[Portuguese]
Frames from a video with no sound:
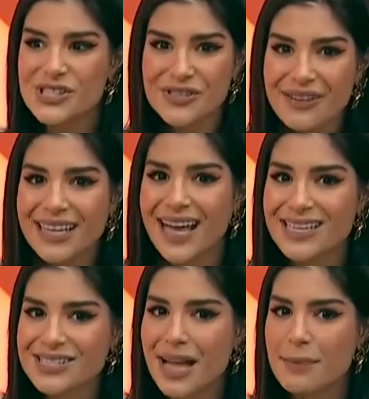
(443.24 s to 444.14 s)
de
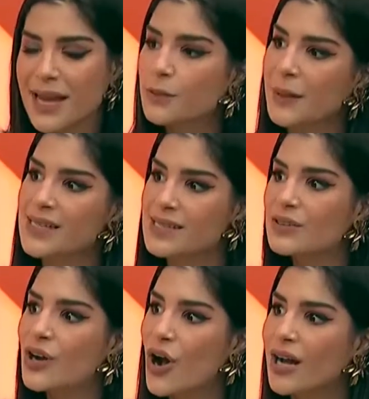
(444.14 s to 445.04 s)
verdade está aberto para essa
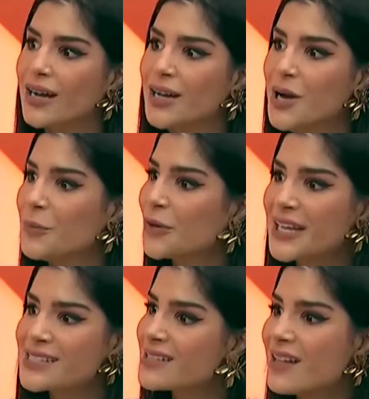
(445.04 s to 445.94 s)
troca.
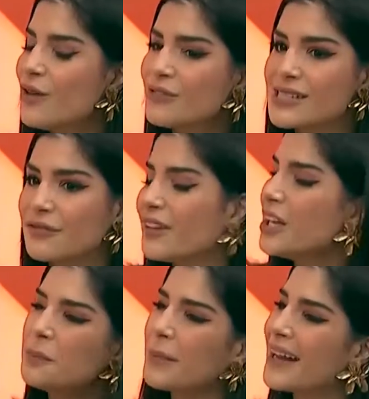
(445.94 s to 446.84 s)
Porque senão você está
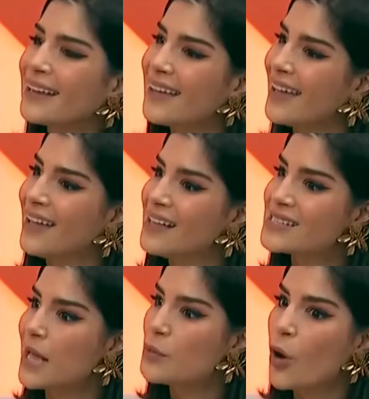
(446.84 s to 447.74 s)
falando para quê?
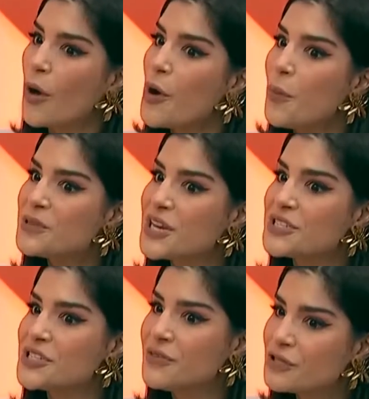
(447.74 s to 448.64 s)
Sabe? Qual é o
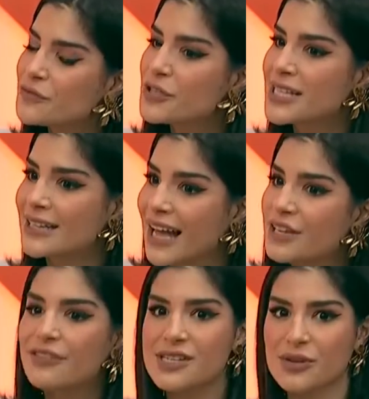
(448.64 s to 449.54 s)
objetivo de você estar tá
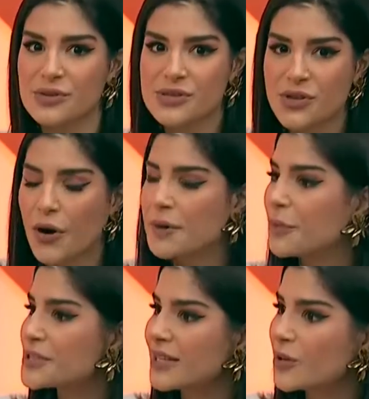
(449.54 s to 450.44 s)
ali fazendo um story,
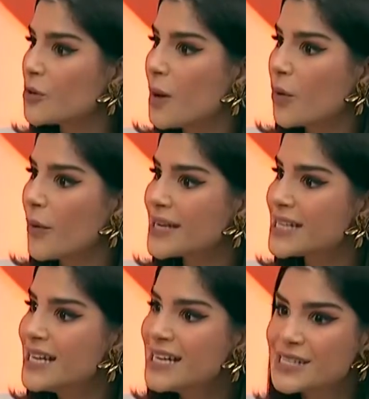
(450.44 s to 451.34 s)
postando alguma
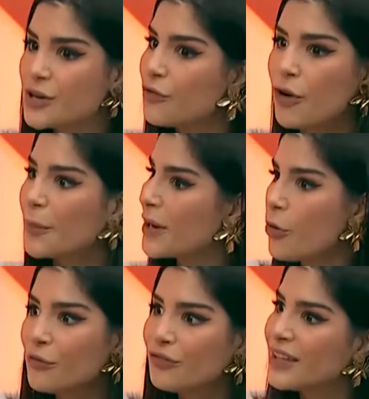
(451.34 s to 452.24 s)
coisa, se não for para
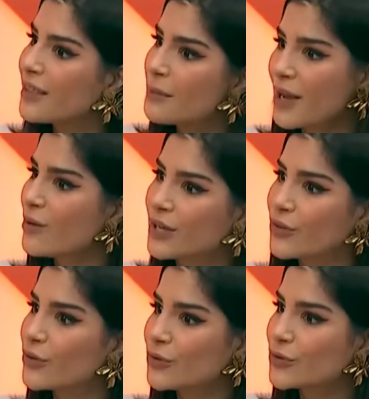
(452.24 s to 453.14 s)
ouvir também o
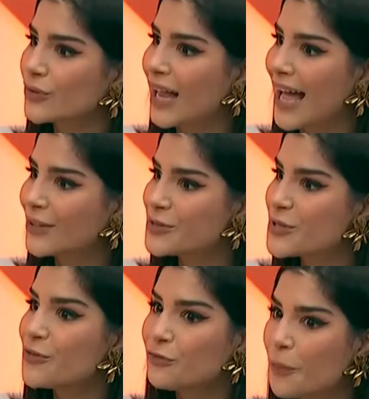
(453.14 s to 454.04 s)
retorno do outro lado, se não for